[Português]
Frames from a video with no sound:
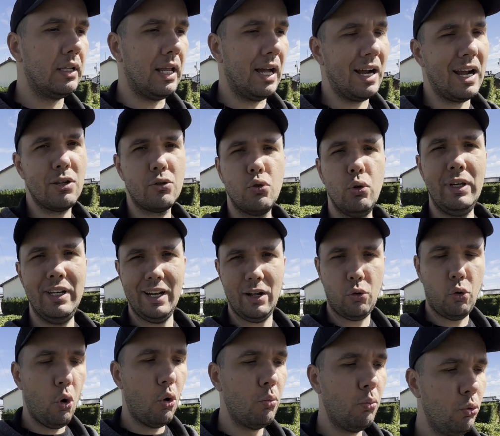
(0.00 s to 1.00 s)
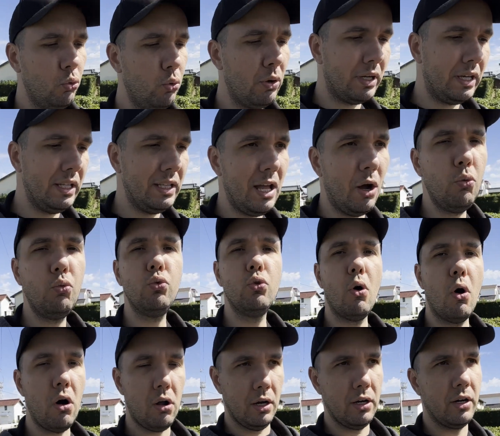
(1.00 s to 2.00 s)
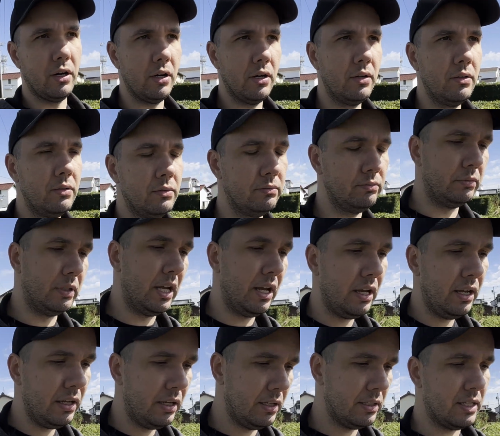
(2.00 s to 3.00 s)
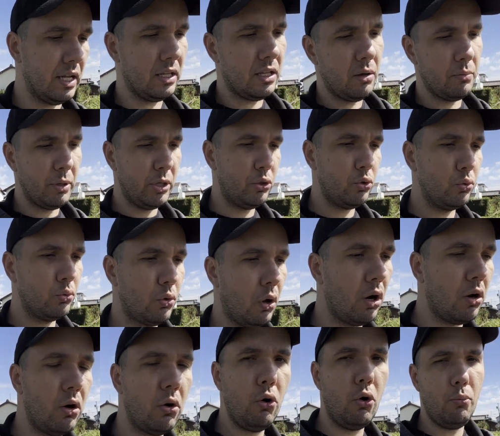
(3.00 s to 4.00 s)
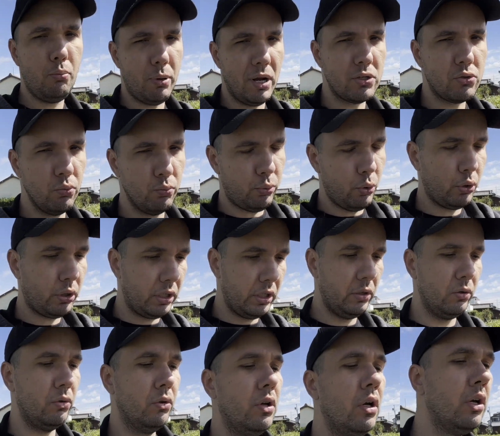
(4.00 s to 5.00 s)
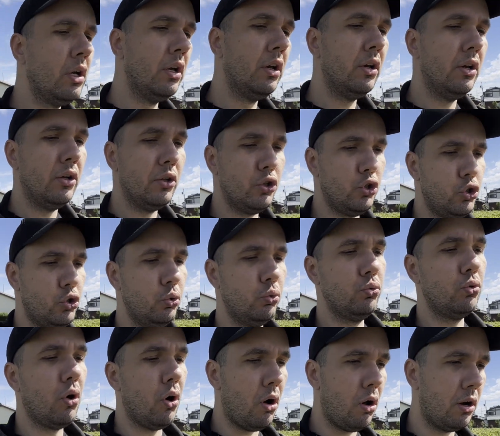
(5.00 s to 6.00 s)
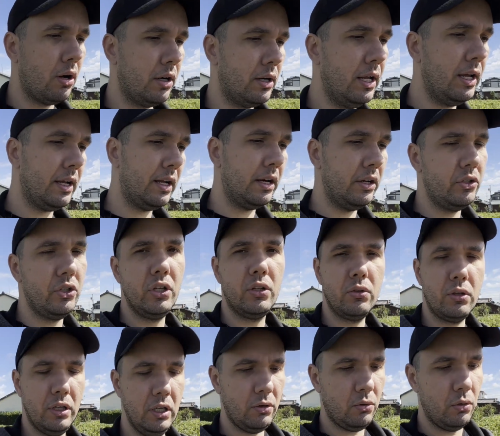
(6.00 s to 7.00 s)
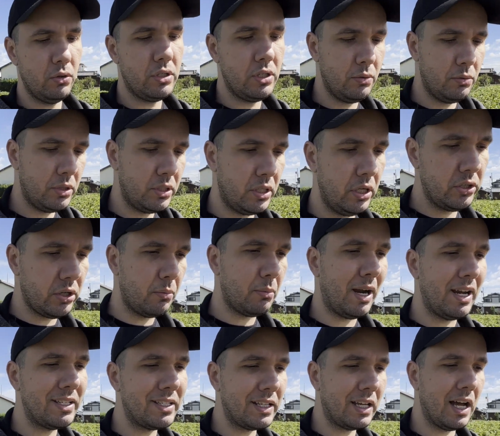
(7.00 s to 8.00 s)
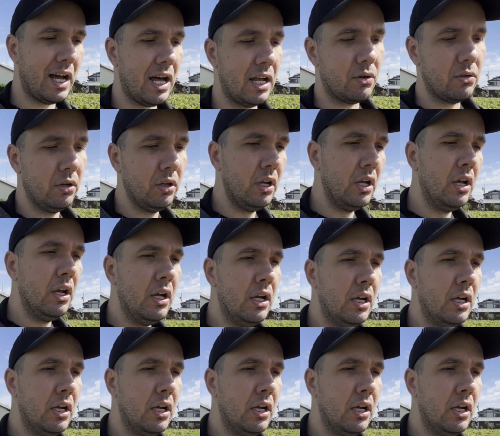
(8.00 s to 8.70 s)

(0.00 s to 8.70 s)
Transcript: da gasolina comum aqui dá um dólar né, exatamente um dólar, ou passa um pouquinho de um dólar, né? Acredito que inclusive esteja mais caro